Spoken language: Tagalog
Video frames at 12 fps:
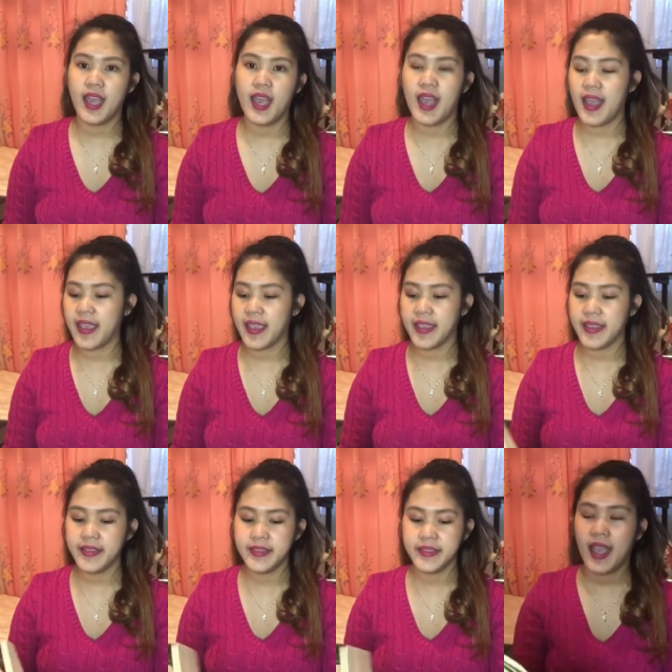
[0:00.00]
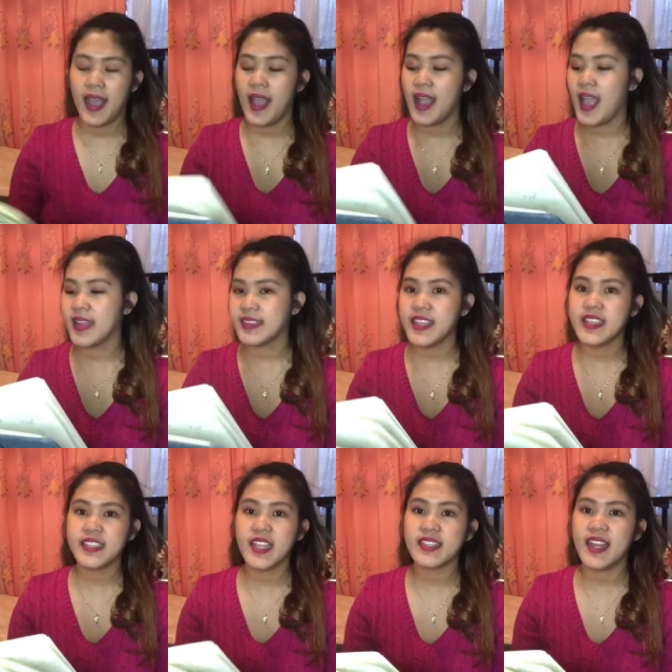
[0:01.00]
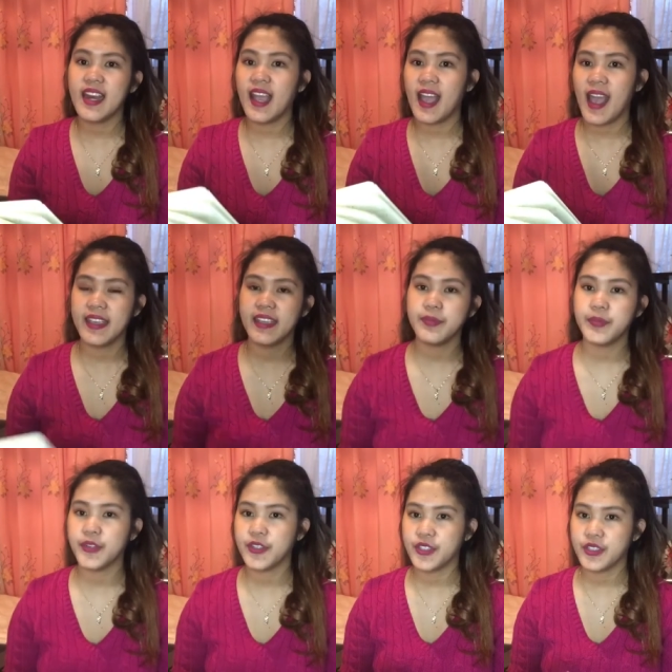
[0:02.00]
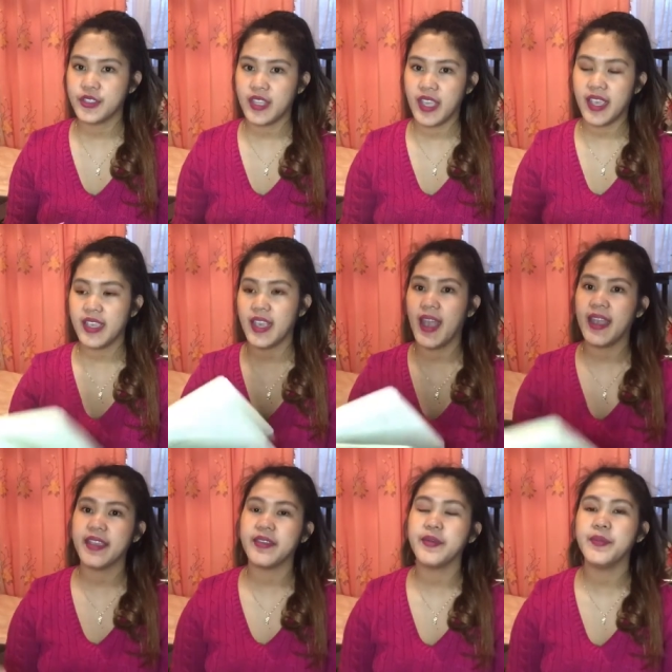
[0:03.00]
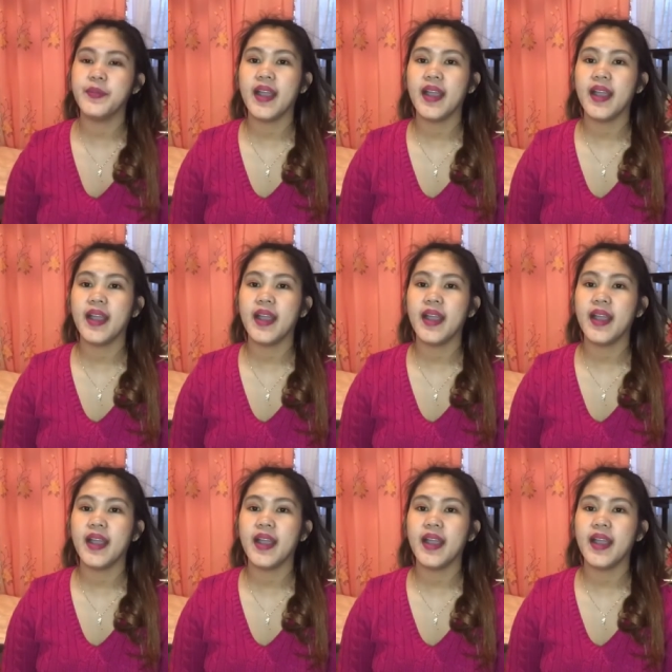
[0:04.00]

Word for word: ay ang ating tatalakayan for today ay yung